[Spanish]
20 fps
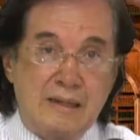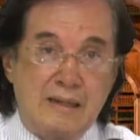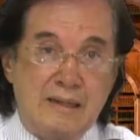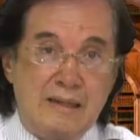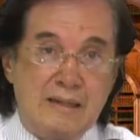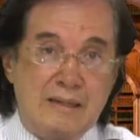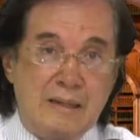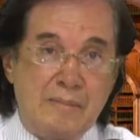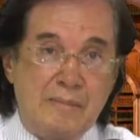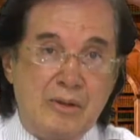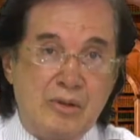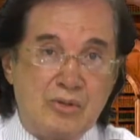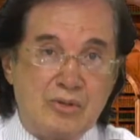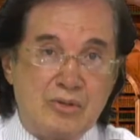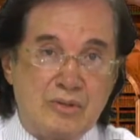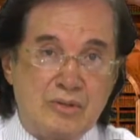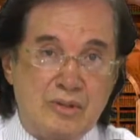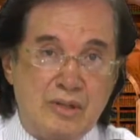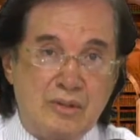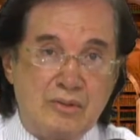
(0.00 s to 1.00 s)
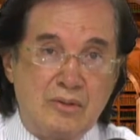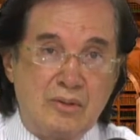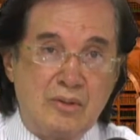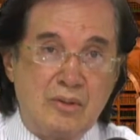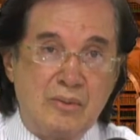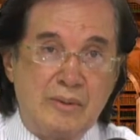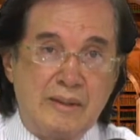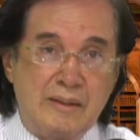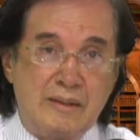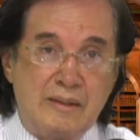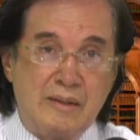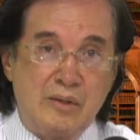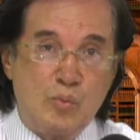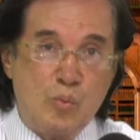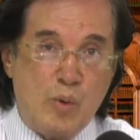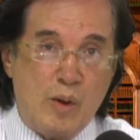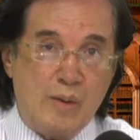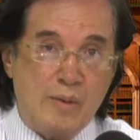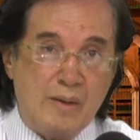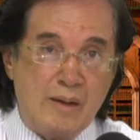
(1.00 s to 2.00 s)
inicia en
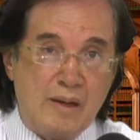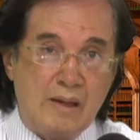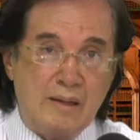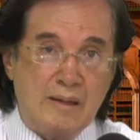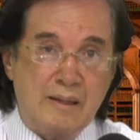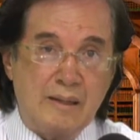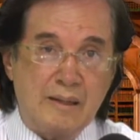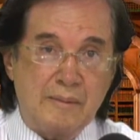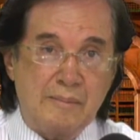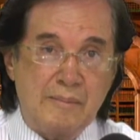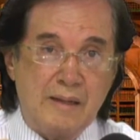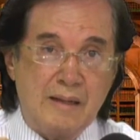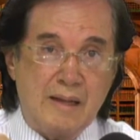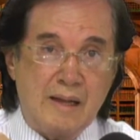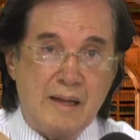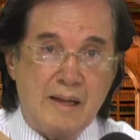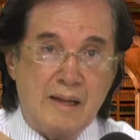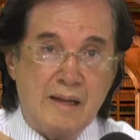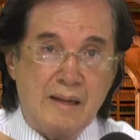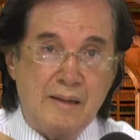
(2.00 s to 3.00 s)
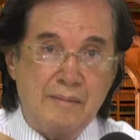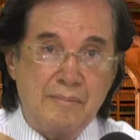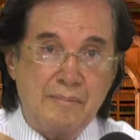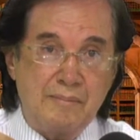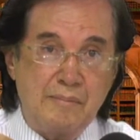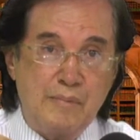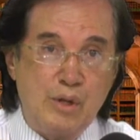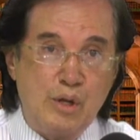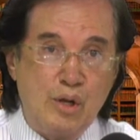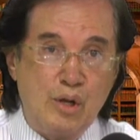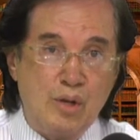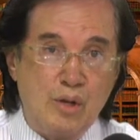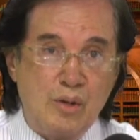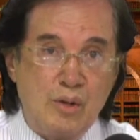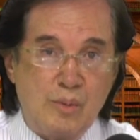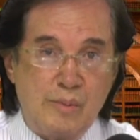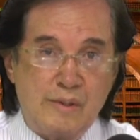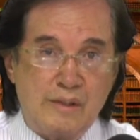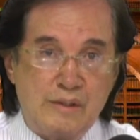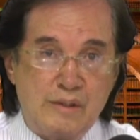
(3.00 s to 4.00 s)
1899 y termina en
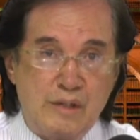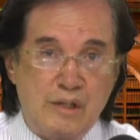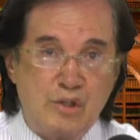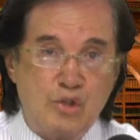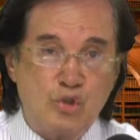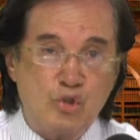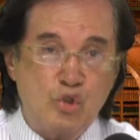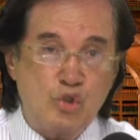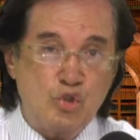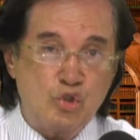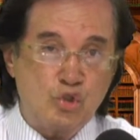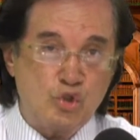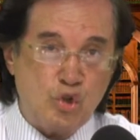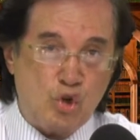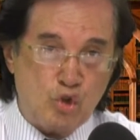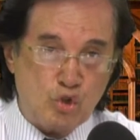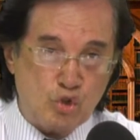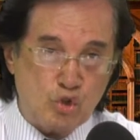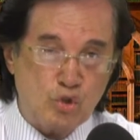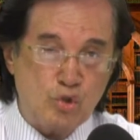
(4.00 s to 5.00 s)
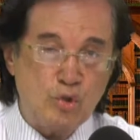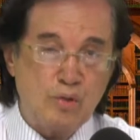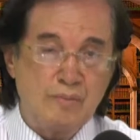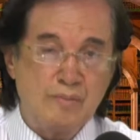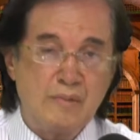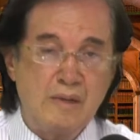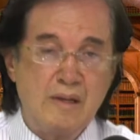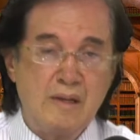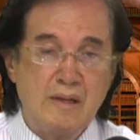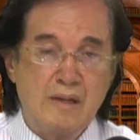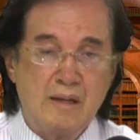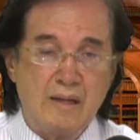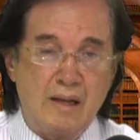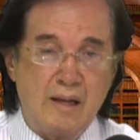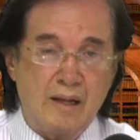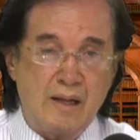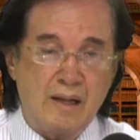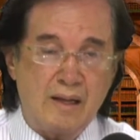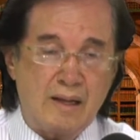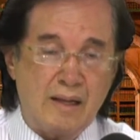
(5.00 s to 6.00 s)
1902,
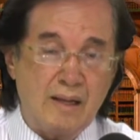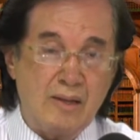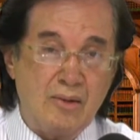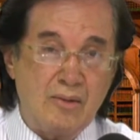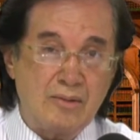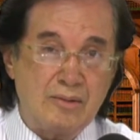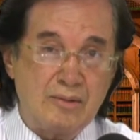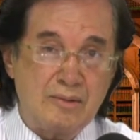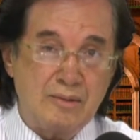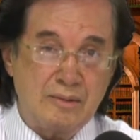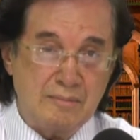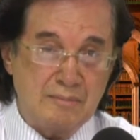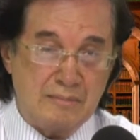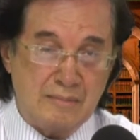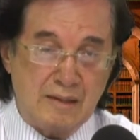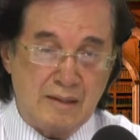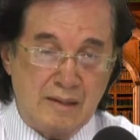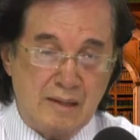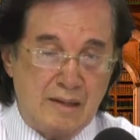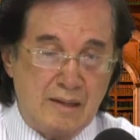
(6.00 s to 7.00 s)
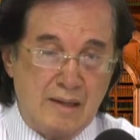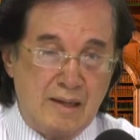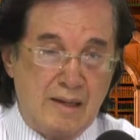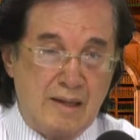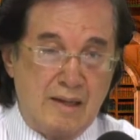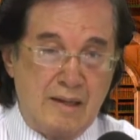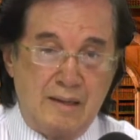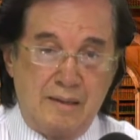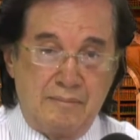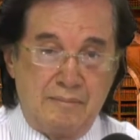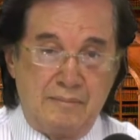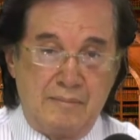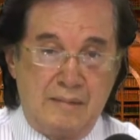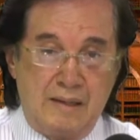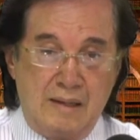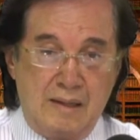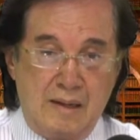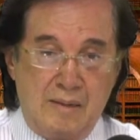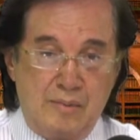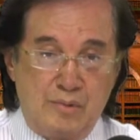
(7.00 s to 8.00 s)
la guerra de los,
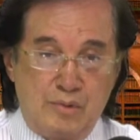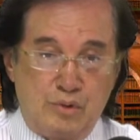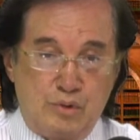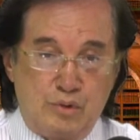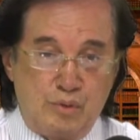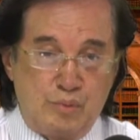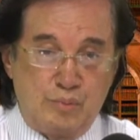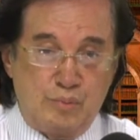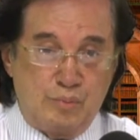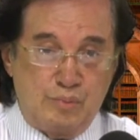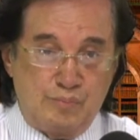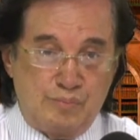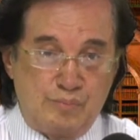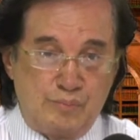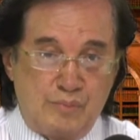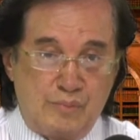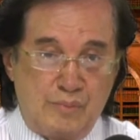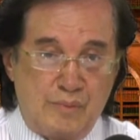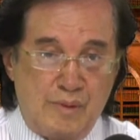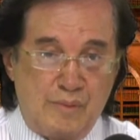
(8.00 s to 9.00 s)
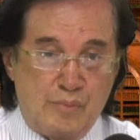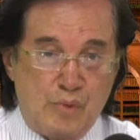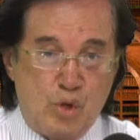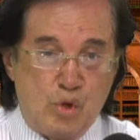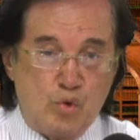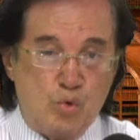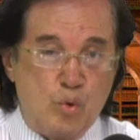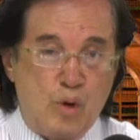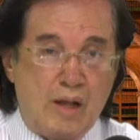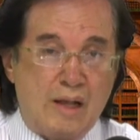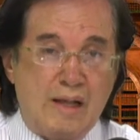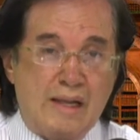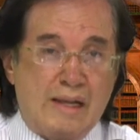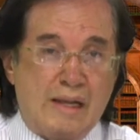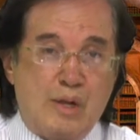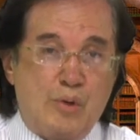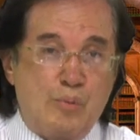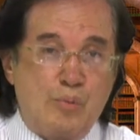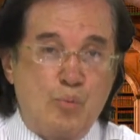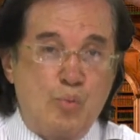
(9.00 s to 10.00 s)
digamos, es una
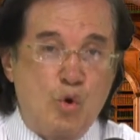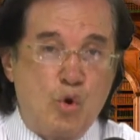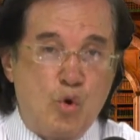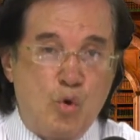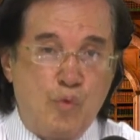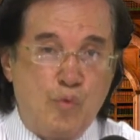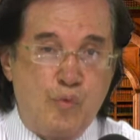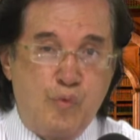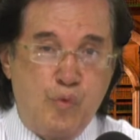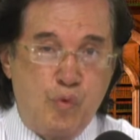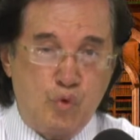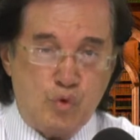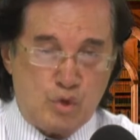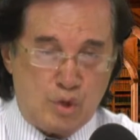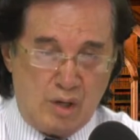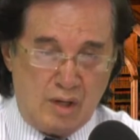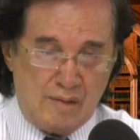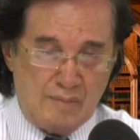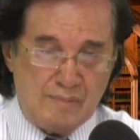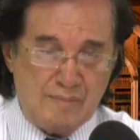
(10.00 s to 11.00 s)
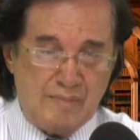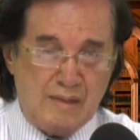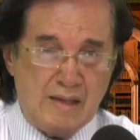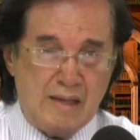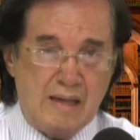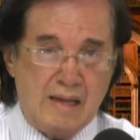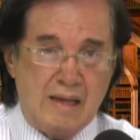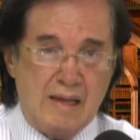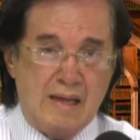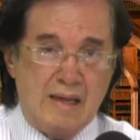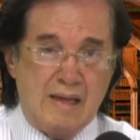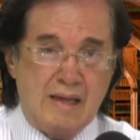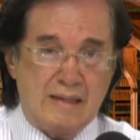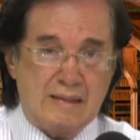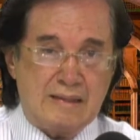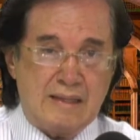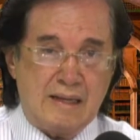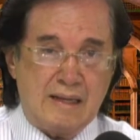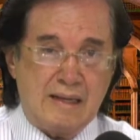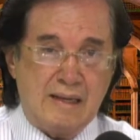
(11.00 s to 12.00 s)
guerra muy confusa.
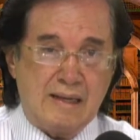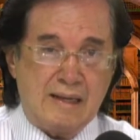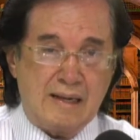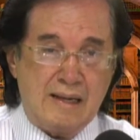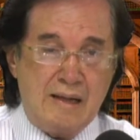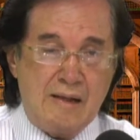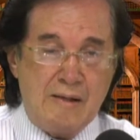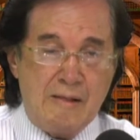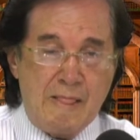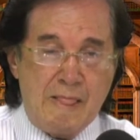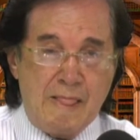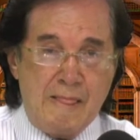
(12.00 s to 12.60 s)
Esta guerra